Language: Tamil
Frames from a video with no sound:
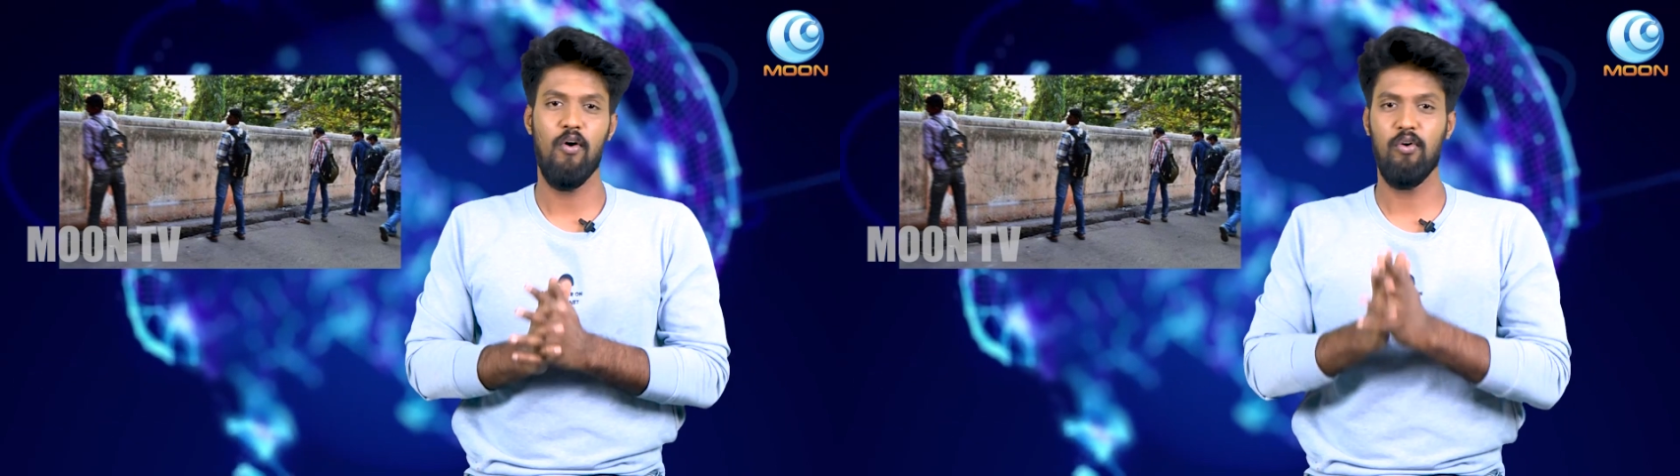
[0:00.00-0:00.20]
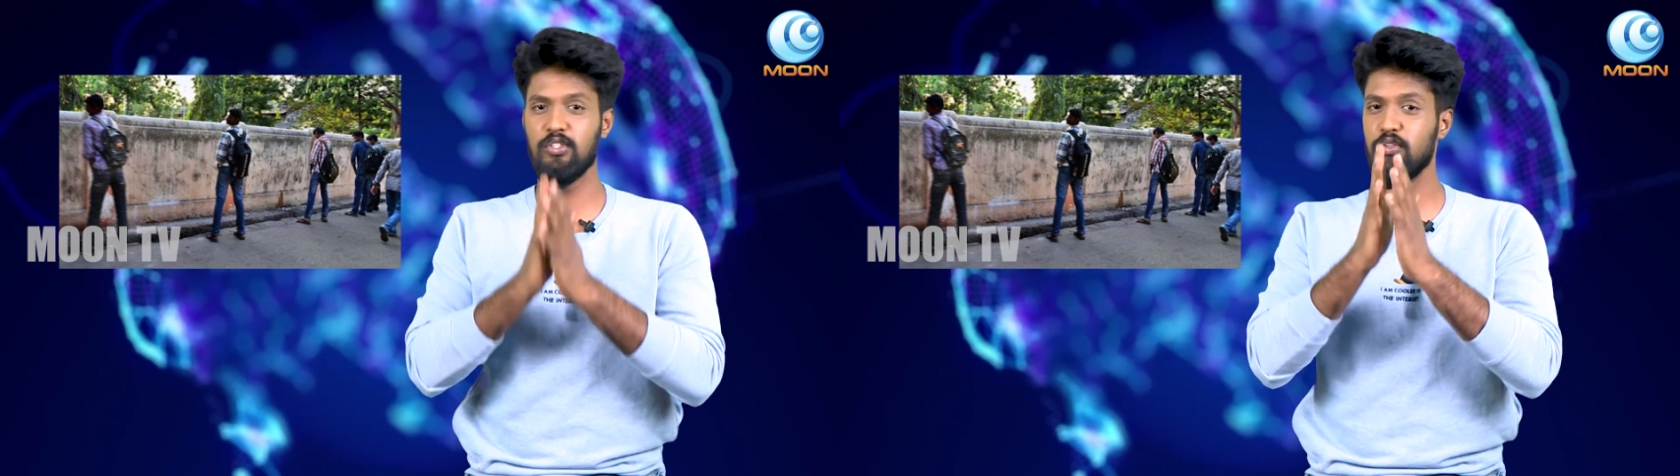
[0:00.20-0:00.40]

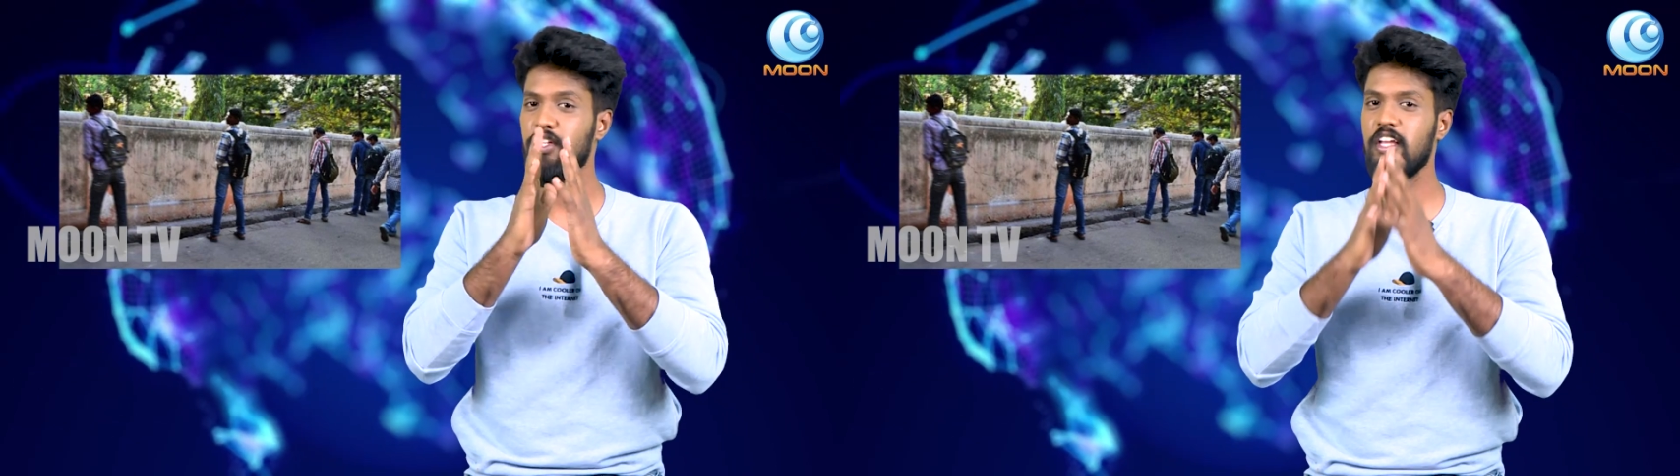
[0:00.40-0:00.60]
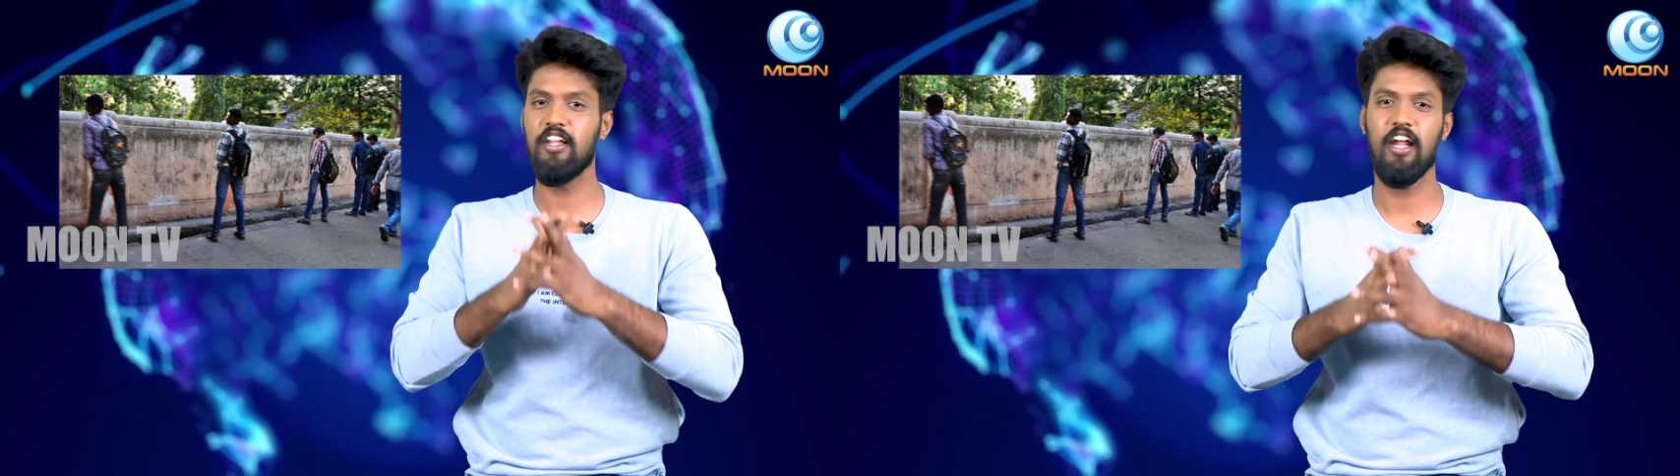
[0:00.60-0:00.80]
உங்கள்
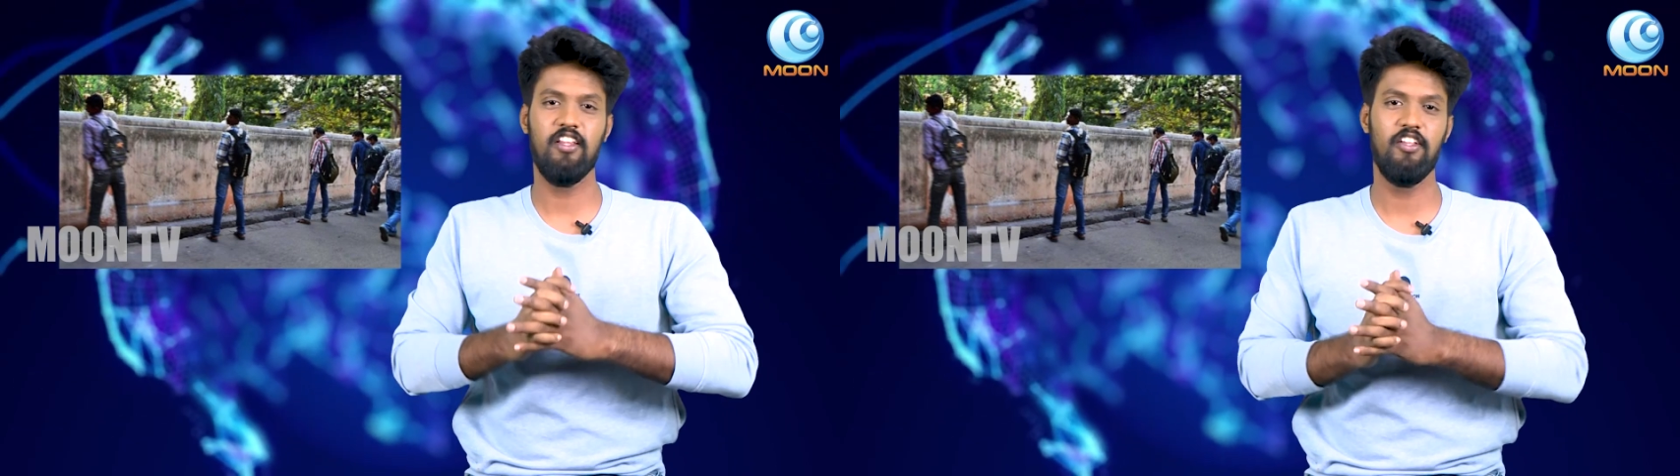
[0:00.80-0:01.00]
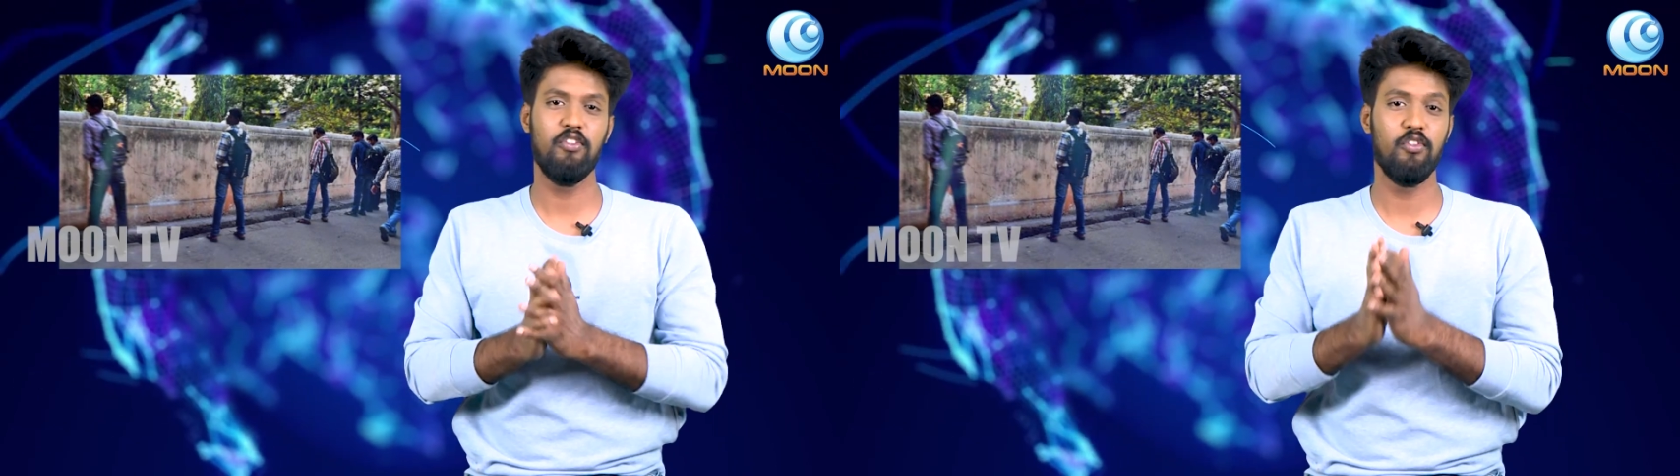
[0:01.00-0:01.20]
சுற்றி இருக்க
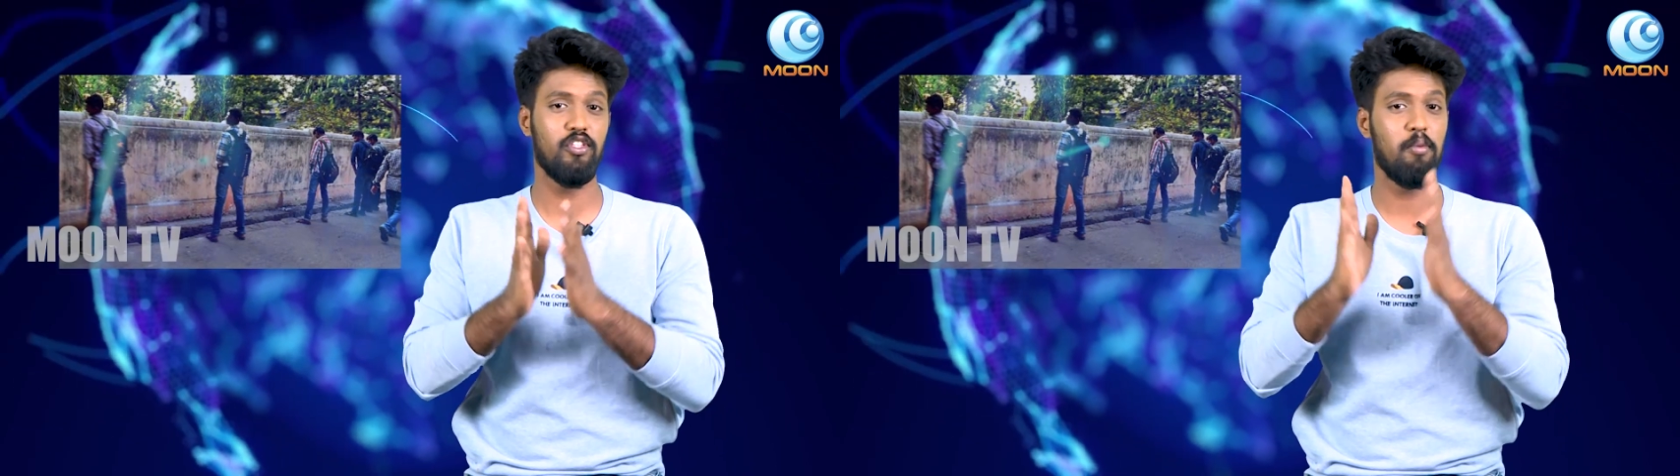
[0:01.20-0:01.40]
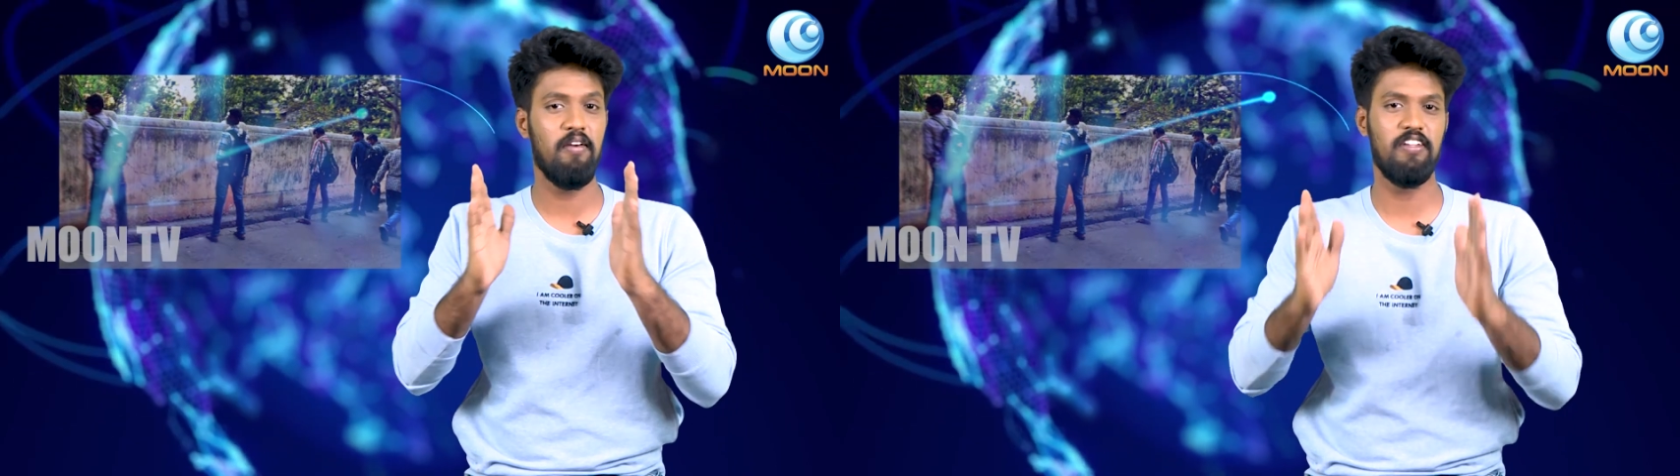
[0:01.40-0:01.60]
இடத்தையே
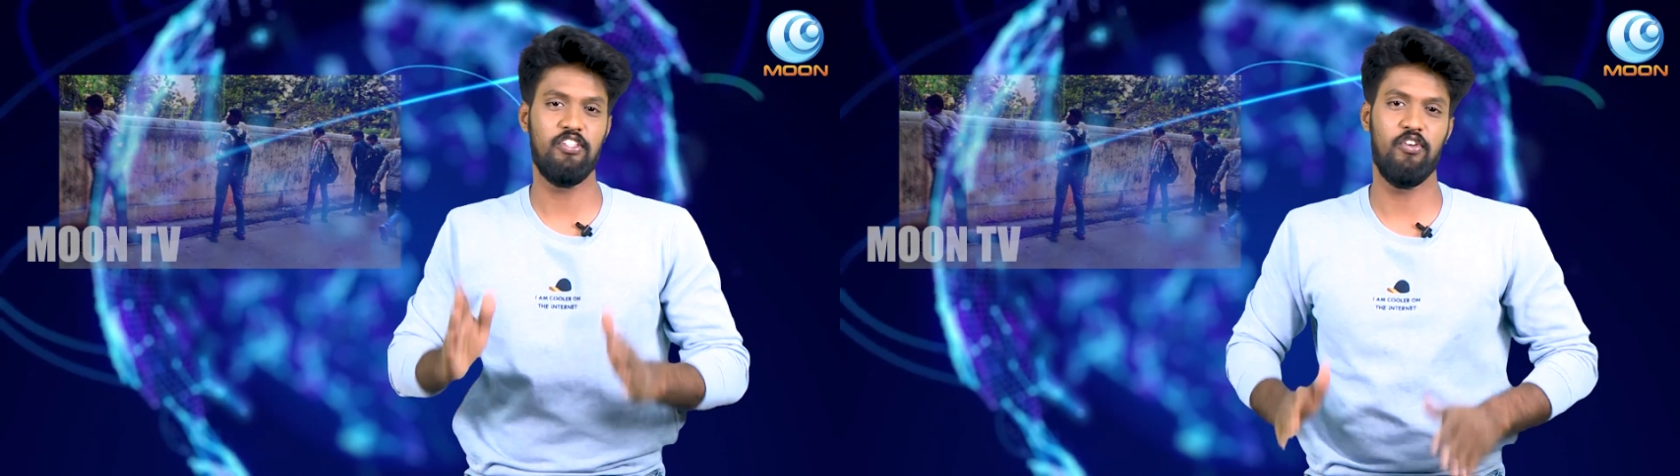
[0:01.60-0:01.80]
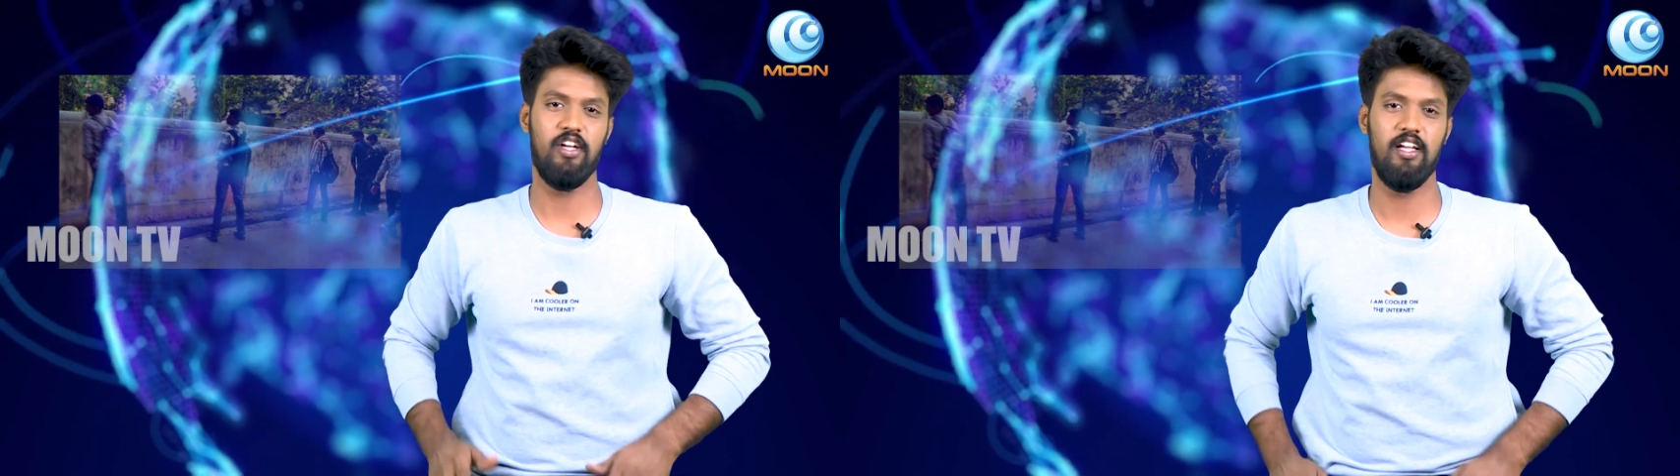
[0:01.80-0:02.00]
சுத்தமாக
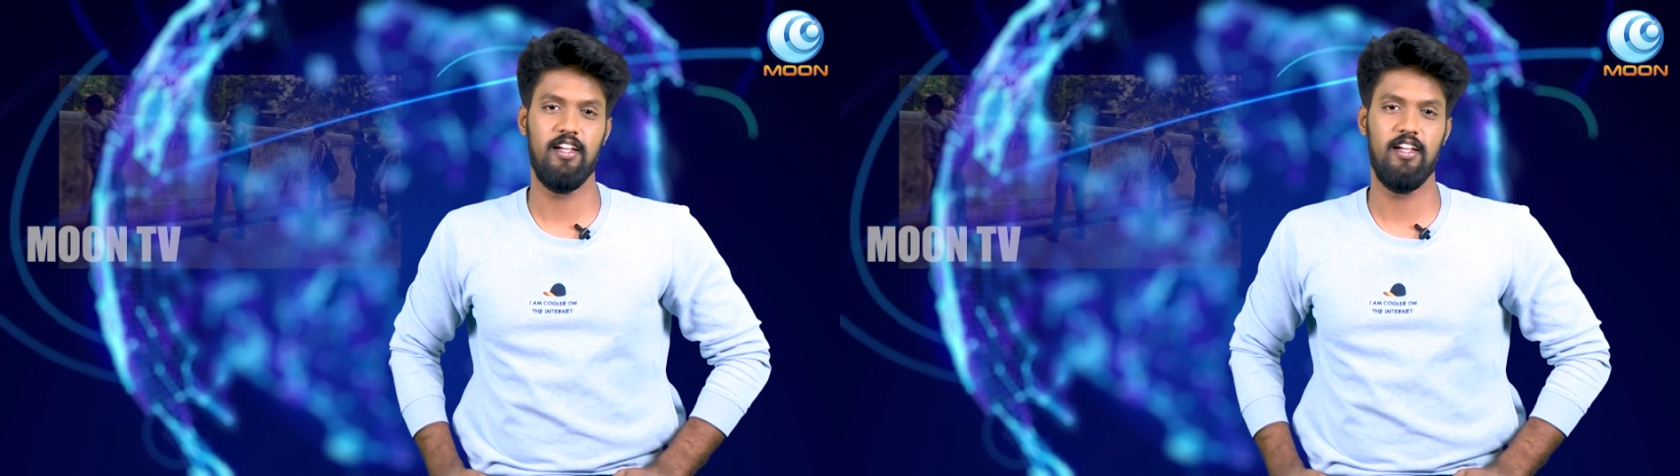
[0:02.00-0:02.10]
வச்சுக்கோங்க